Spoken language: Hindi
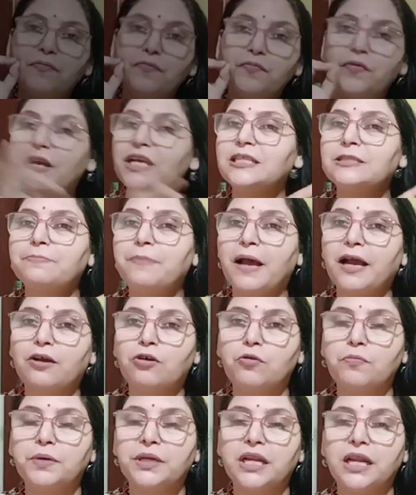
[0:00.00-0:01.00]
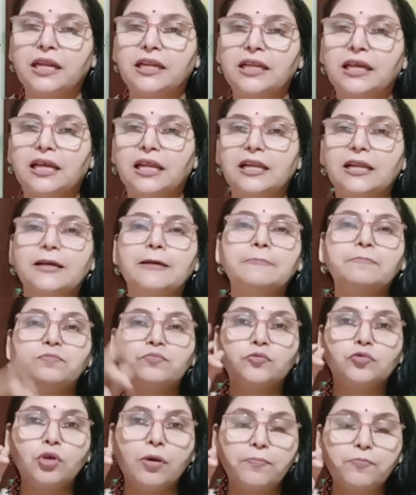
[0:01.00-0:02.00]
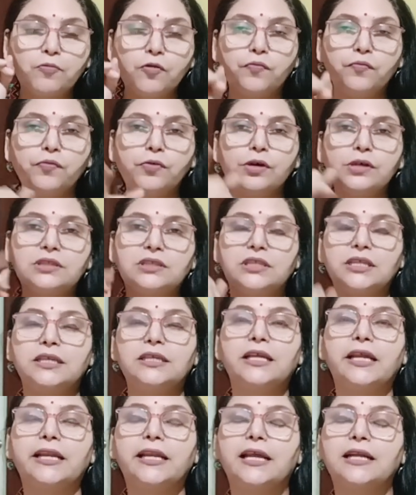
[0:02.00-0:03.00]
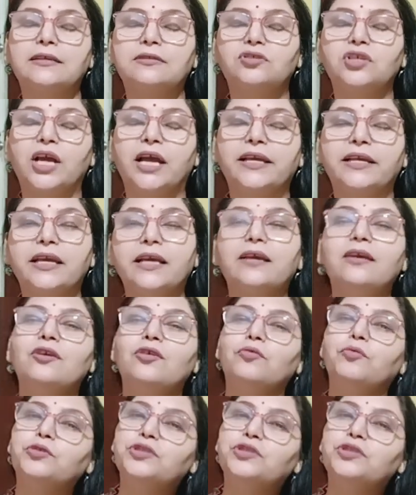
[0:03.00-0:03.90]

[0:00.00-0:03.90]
फेस पैक को बनाने के लिए जो आपको फर्स्ट इंग्रेडिएंट चाहिए